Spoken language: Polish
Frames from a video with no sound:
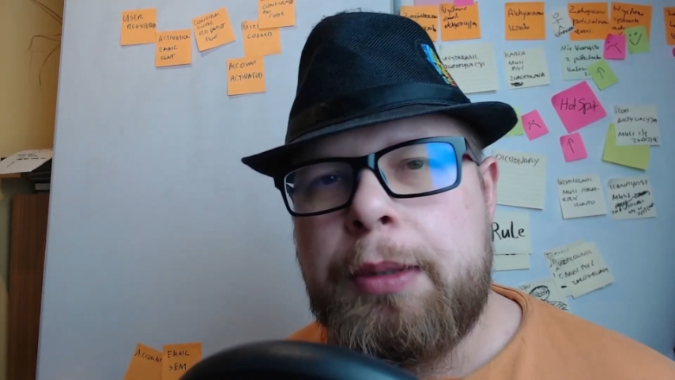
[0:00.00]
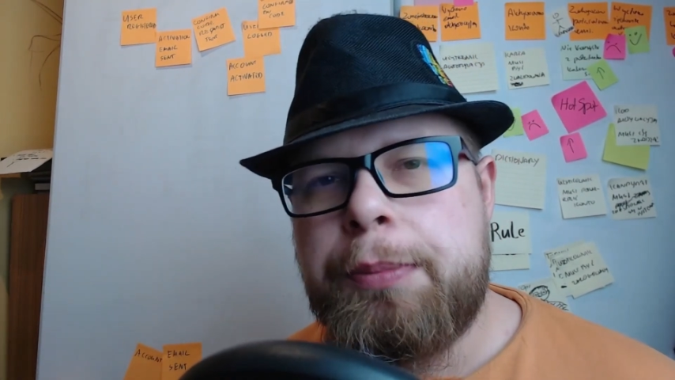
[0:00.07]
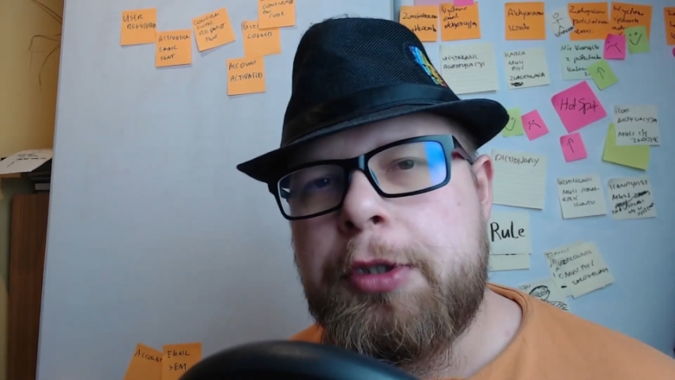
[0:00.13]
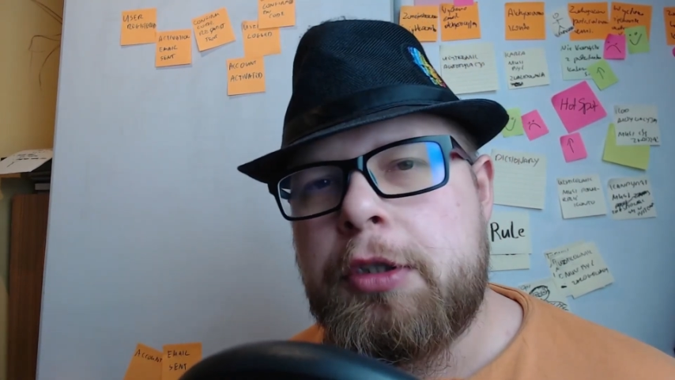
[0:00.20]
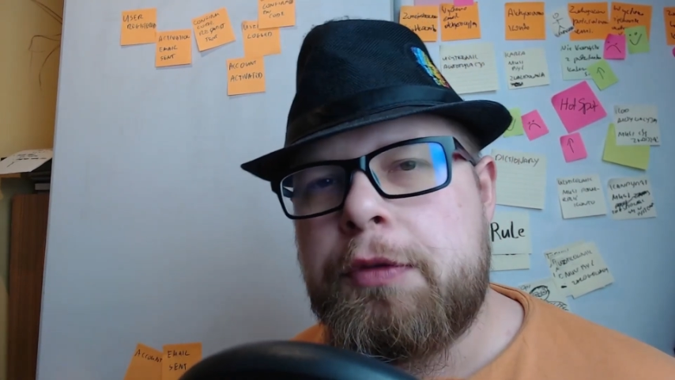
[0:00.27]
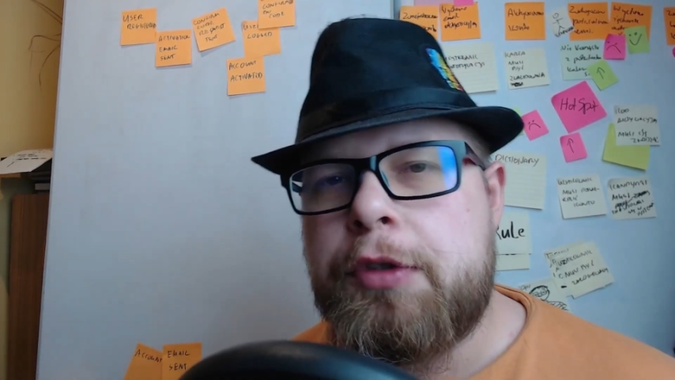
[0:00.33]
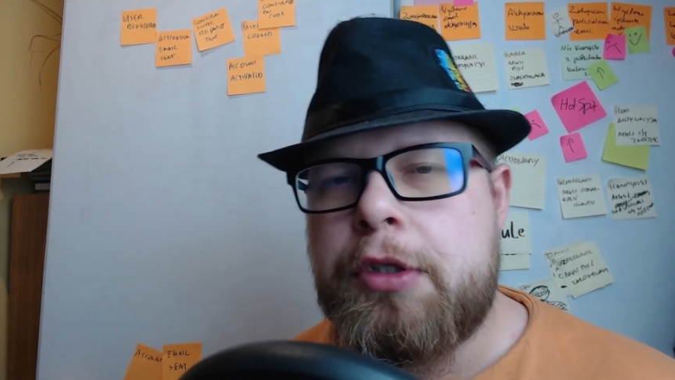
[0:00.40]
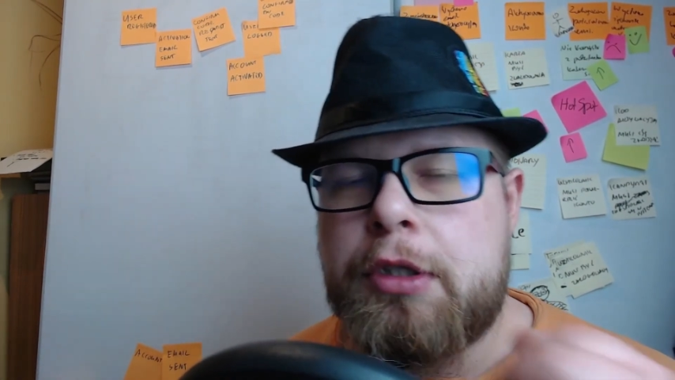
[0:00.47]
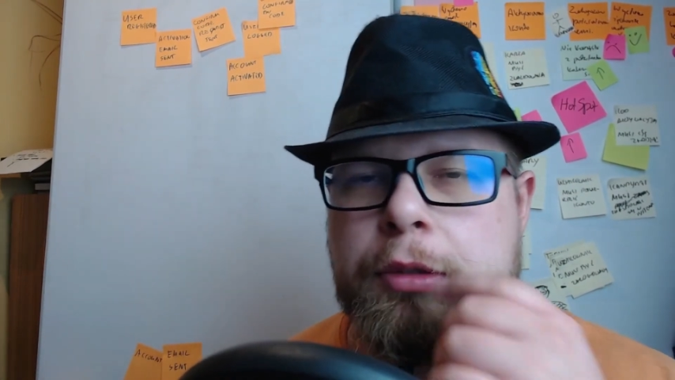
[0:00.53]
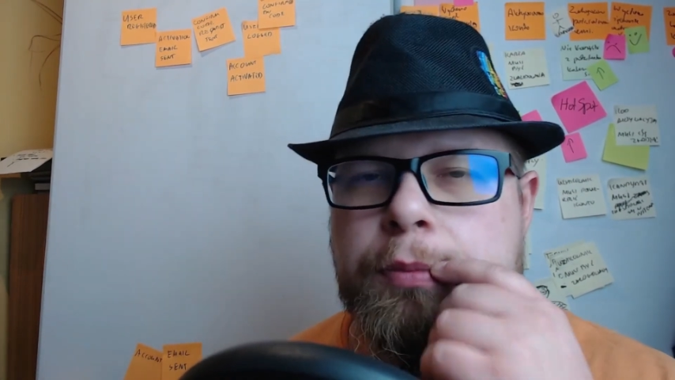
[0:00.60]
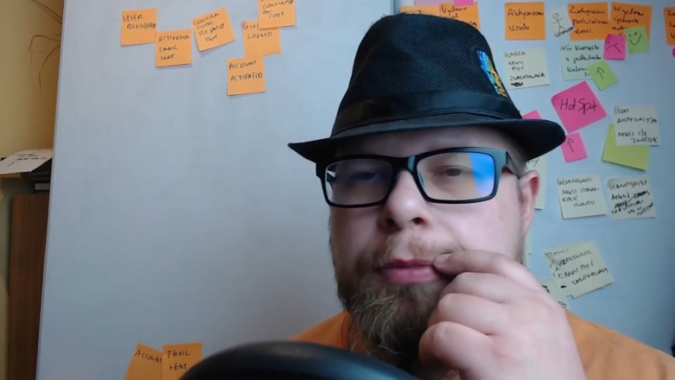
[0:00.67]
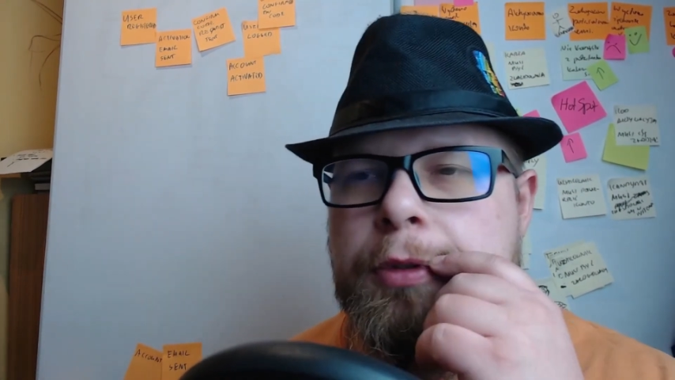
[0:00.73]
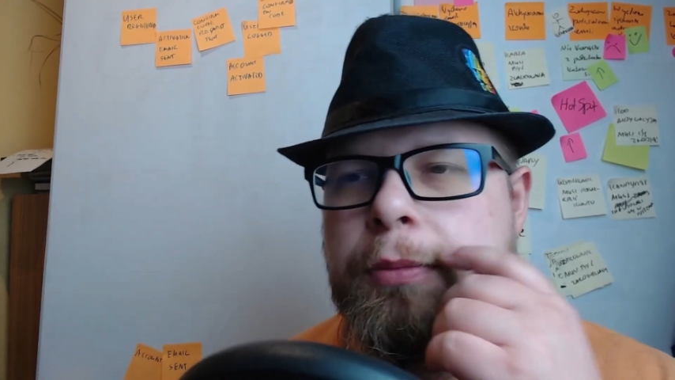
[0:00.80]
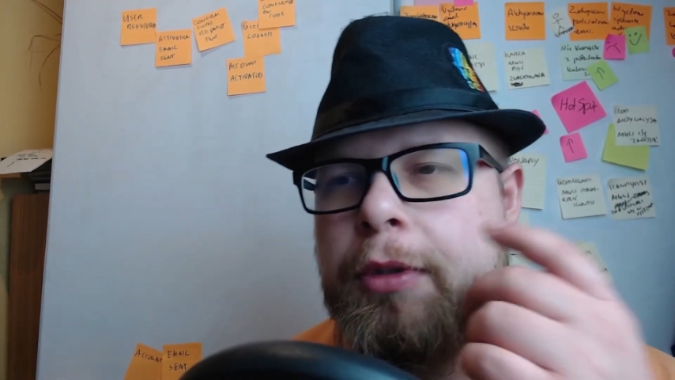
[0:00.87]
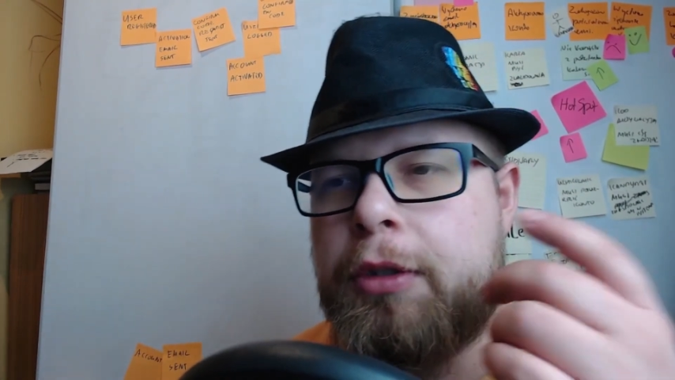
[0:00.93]
i przede
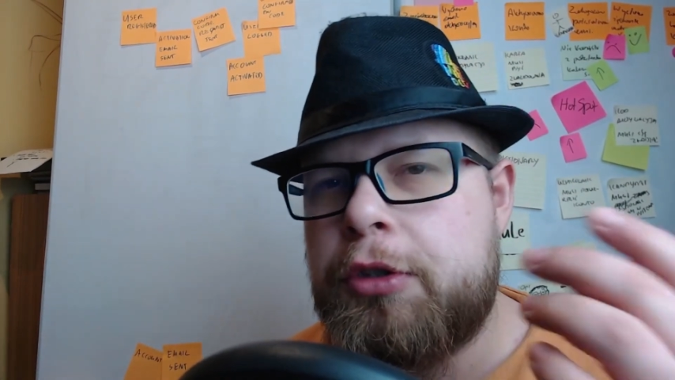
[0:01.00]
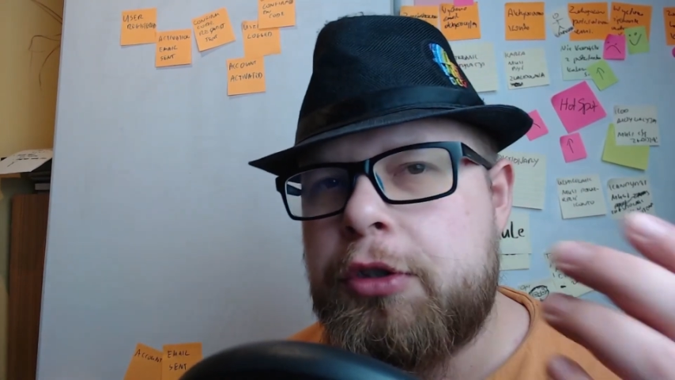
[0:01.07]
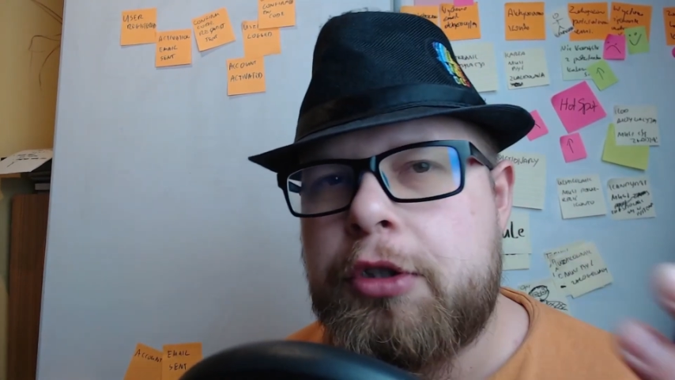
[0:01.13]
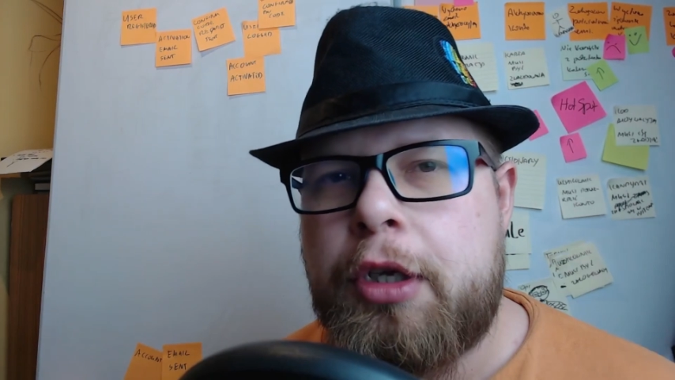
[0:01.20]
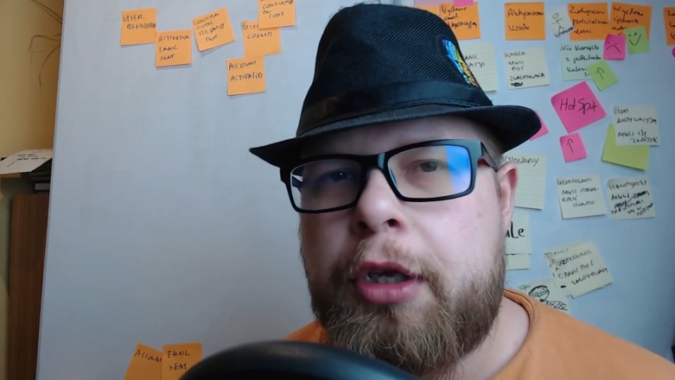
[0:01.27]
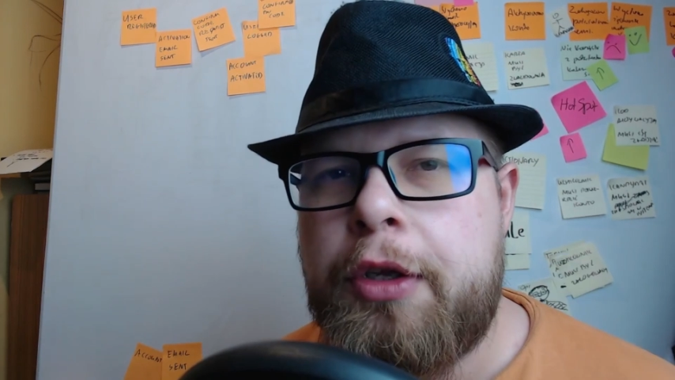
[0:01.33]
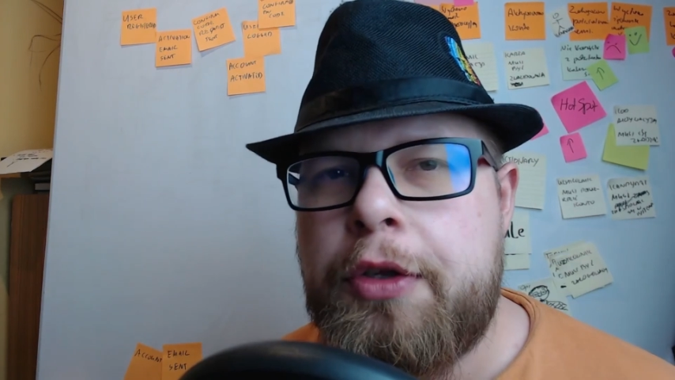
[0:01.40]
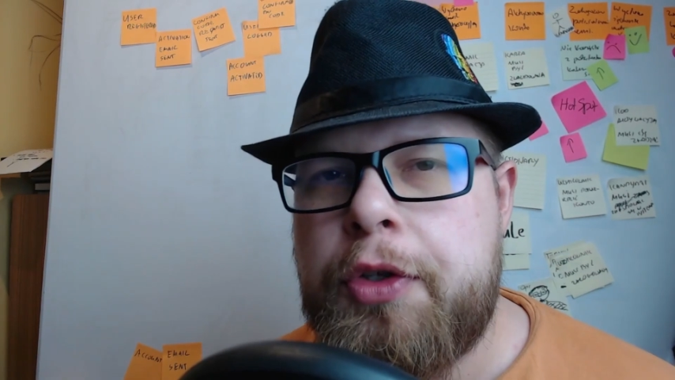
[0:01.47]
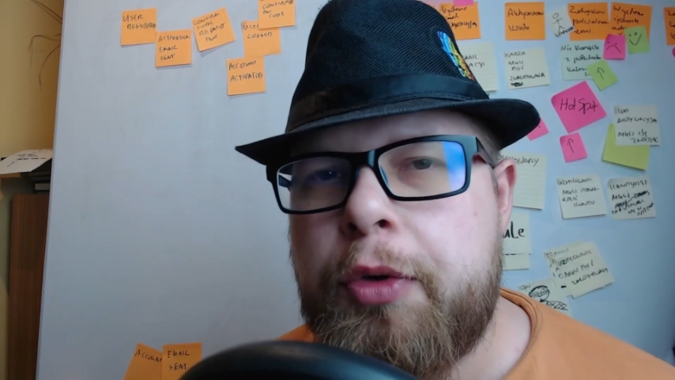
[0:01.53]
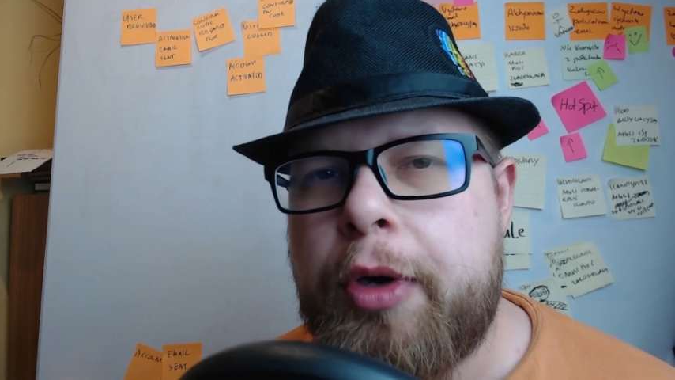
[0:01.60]
wszystkim chyba dzisiaj z